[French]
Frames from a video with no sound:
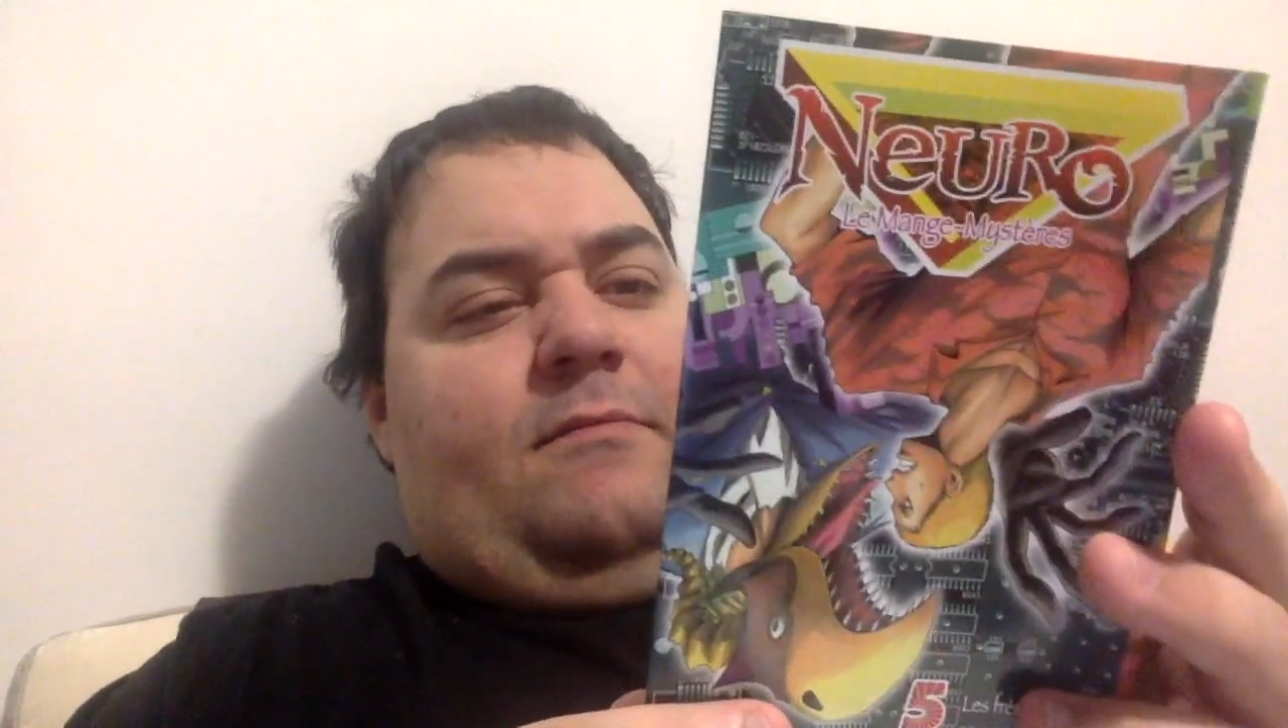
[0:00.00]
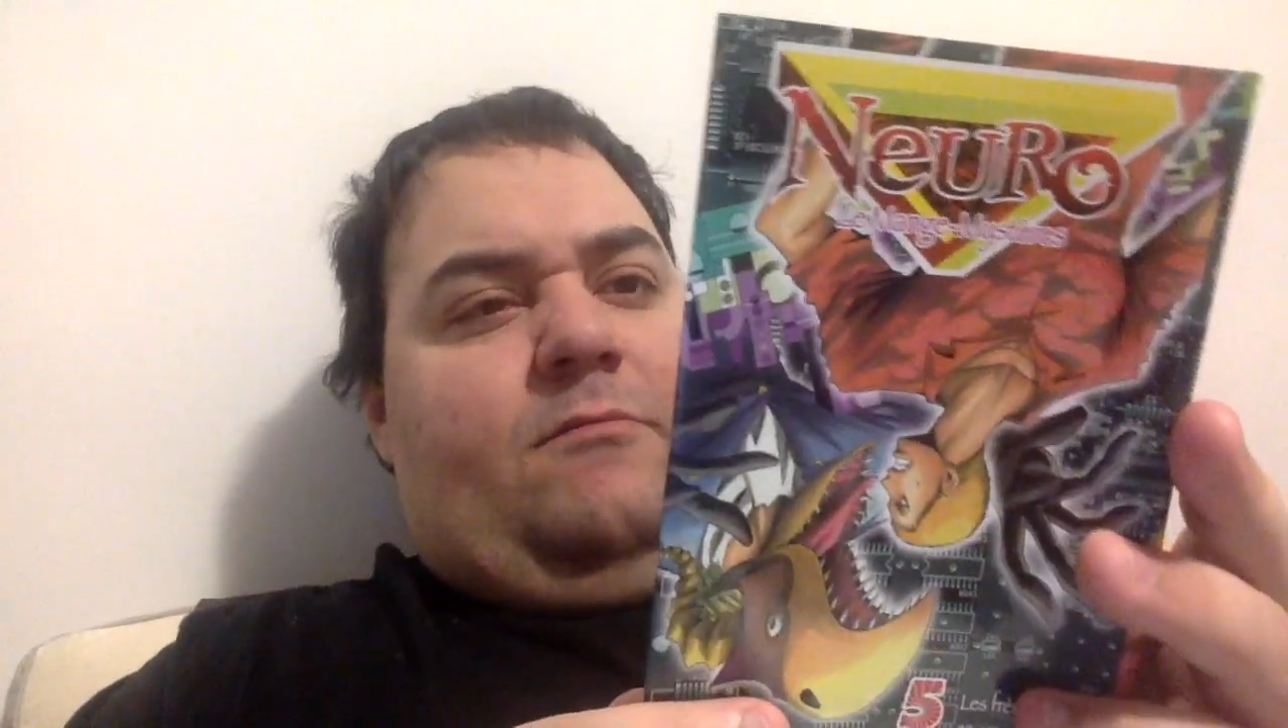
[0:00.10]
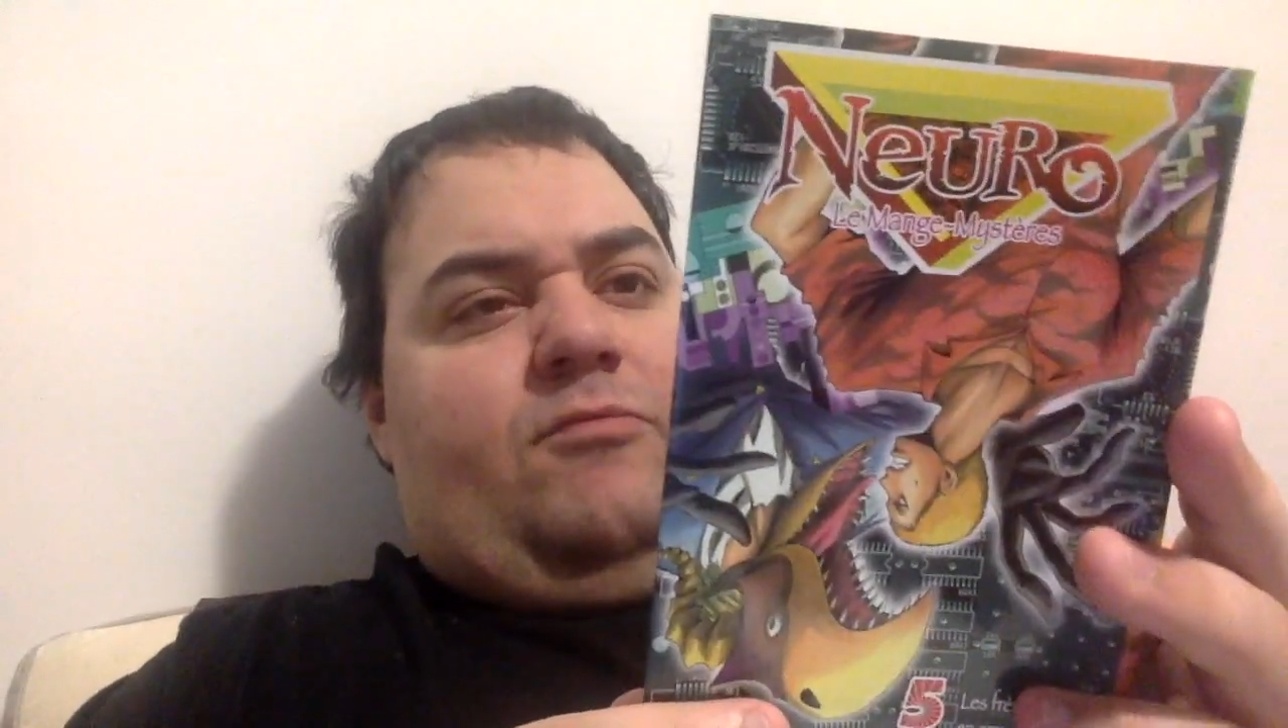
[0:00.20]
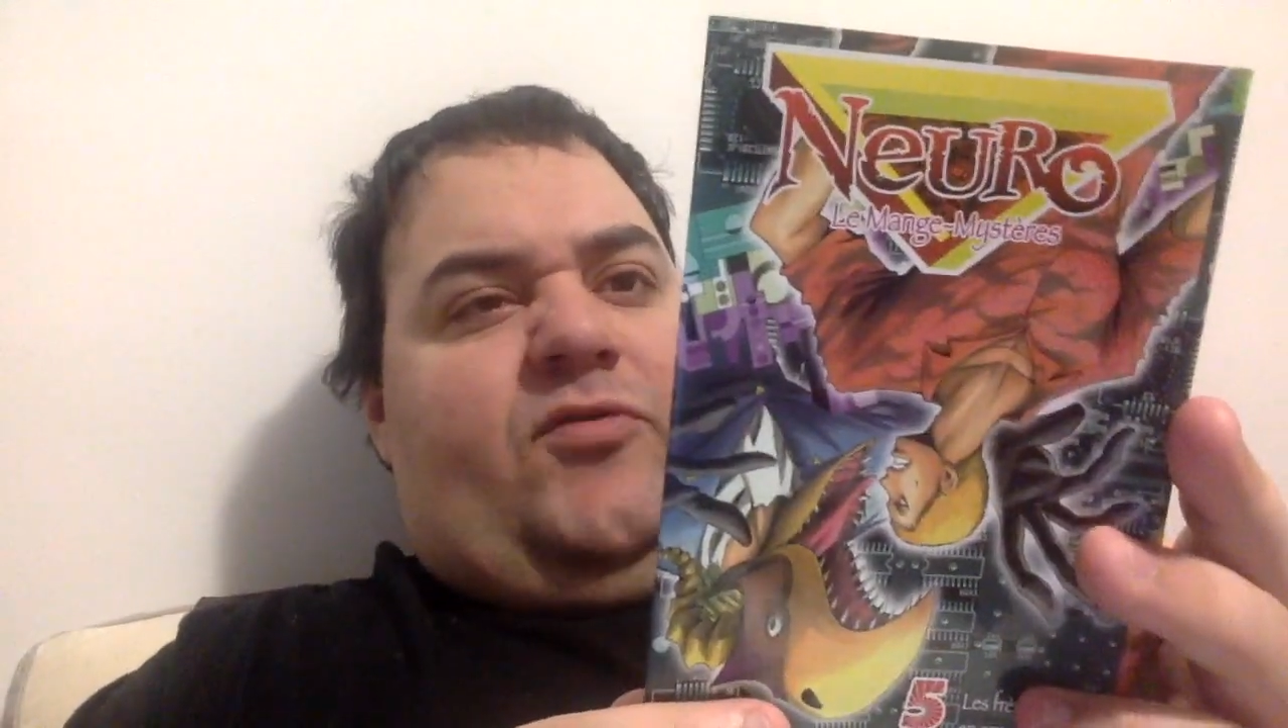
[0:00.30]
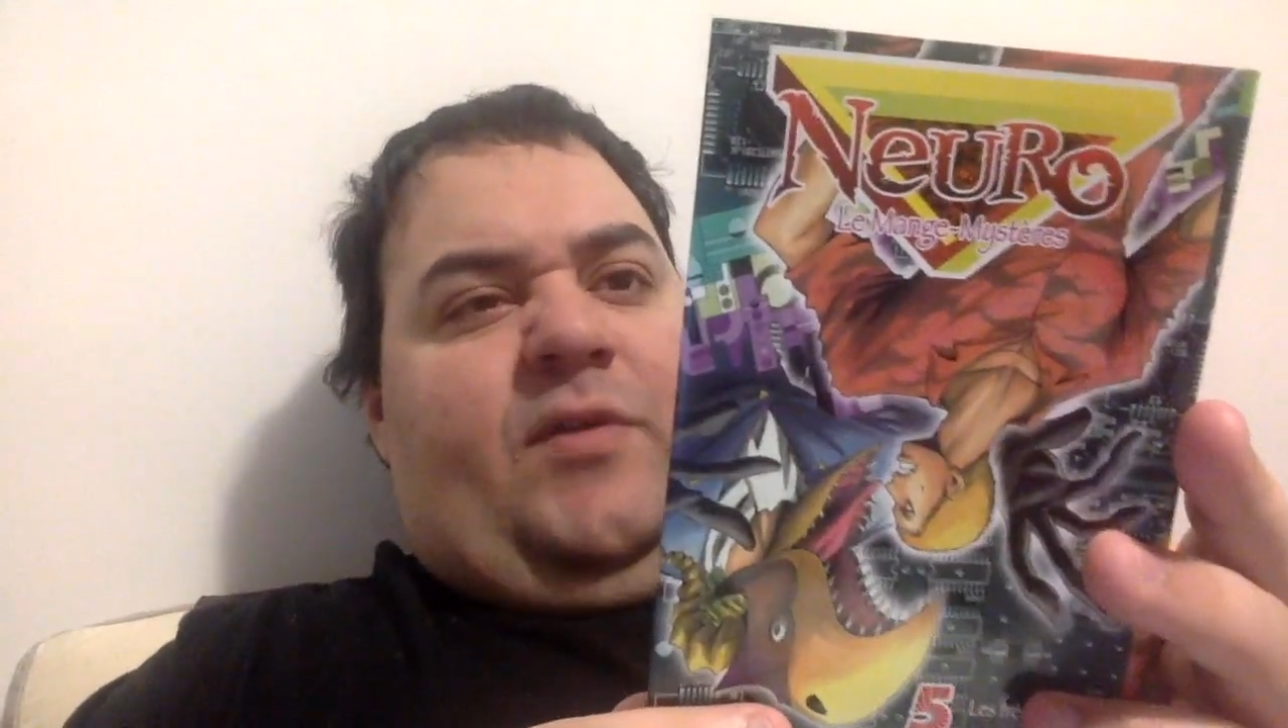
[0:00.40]

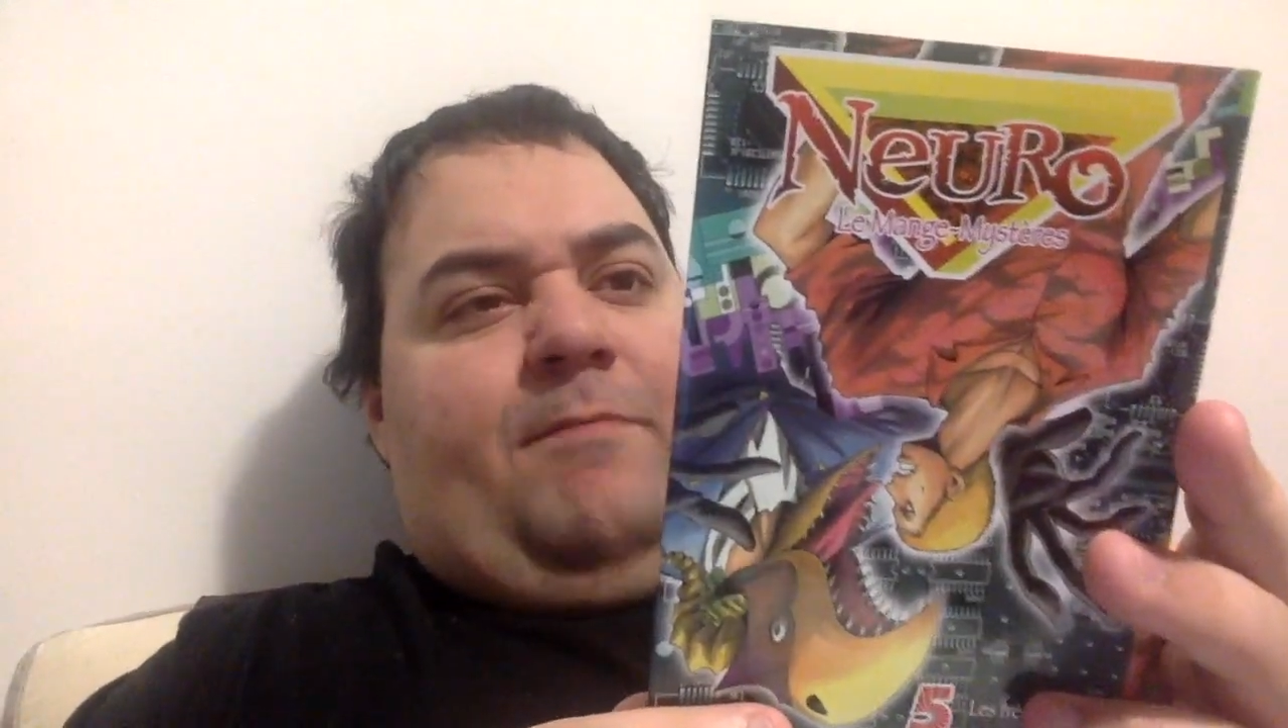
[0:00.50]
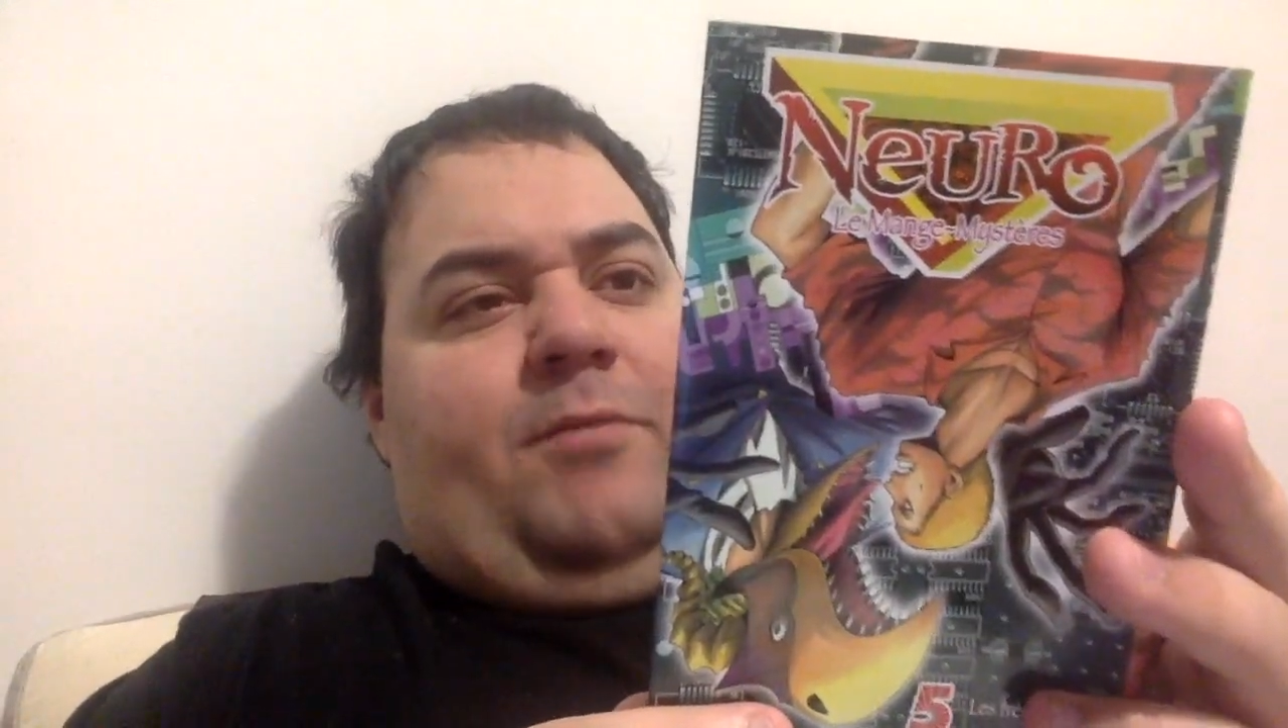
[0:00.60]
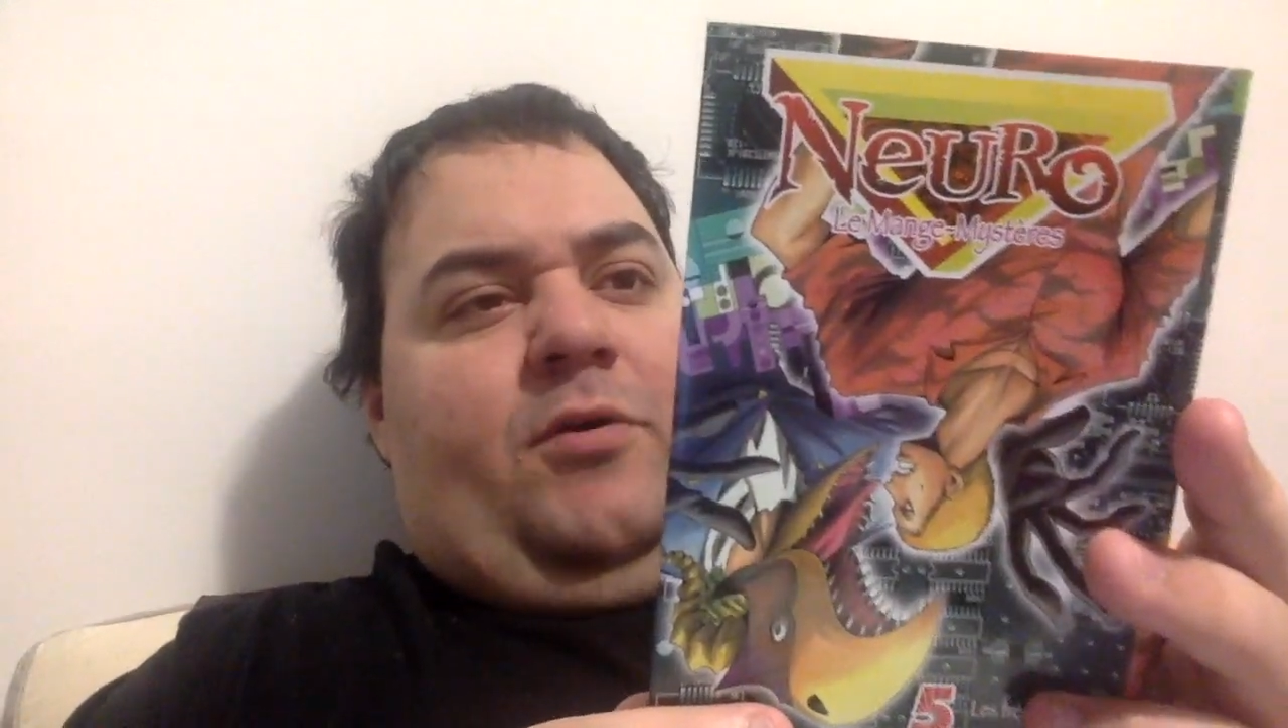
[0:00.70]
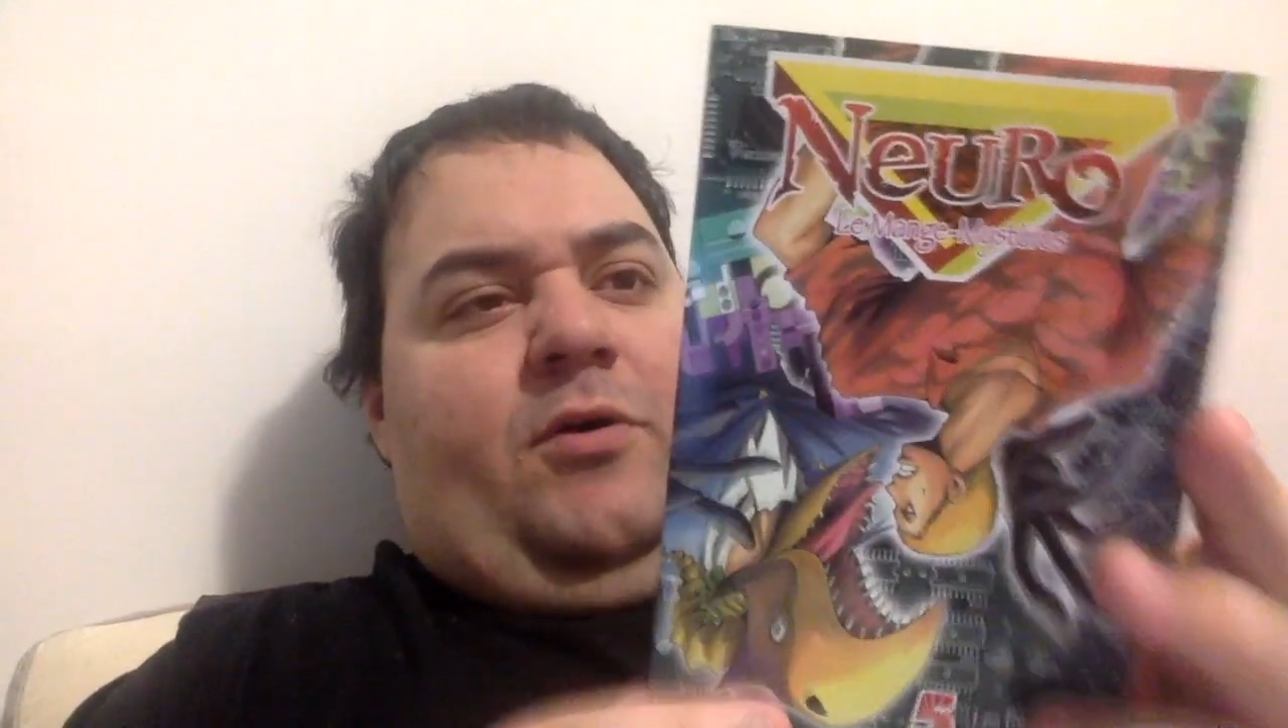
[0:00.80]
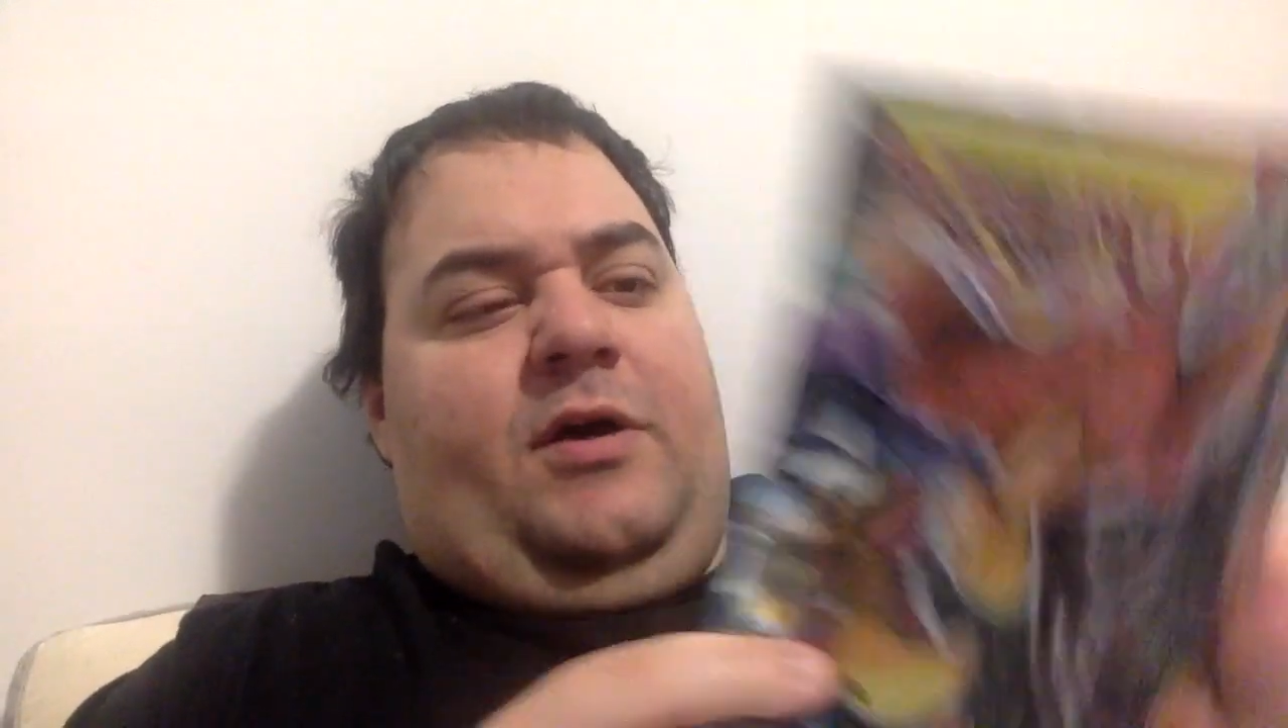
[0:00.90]
C'est pas.